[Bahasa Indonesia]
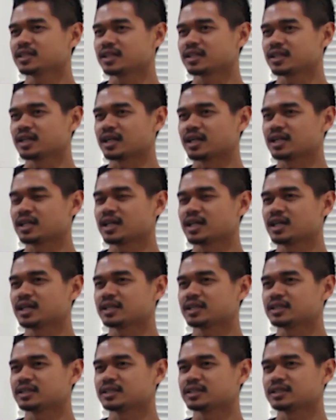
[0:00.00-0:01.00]
karena
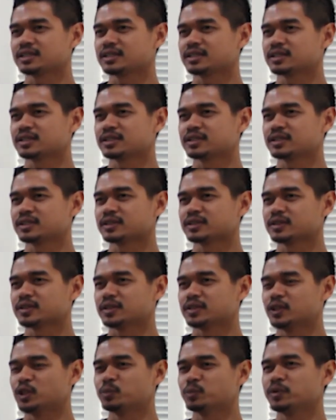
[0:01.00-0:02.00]
eh,
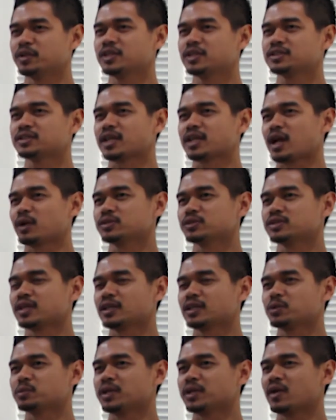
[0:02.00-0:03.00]
hidup ini terlalu
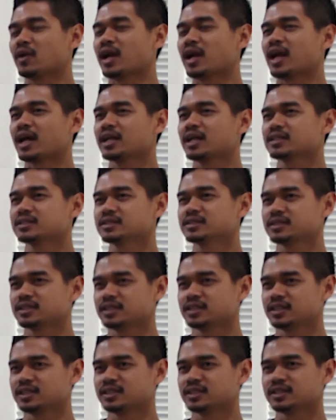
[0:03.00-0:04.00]
singkat menjadi orang lain
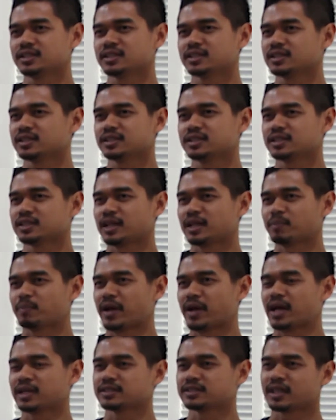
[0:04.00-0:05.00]
jadi apa
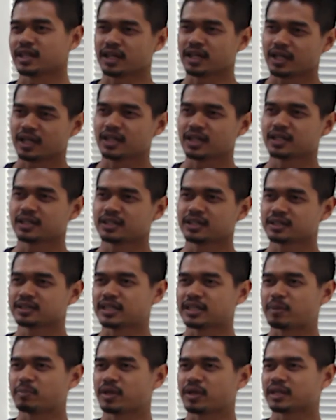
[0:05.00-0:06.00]
yang saya
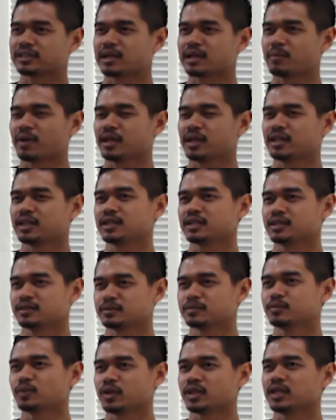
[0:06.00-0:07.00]
tampilkan selama ini
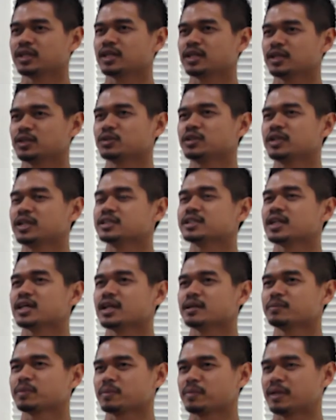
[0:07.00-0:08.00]
murni itu diri saya
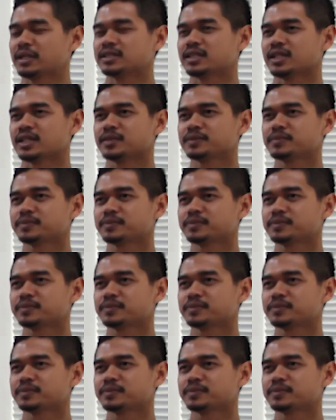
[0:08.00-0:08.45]
pribadi saya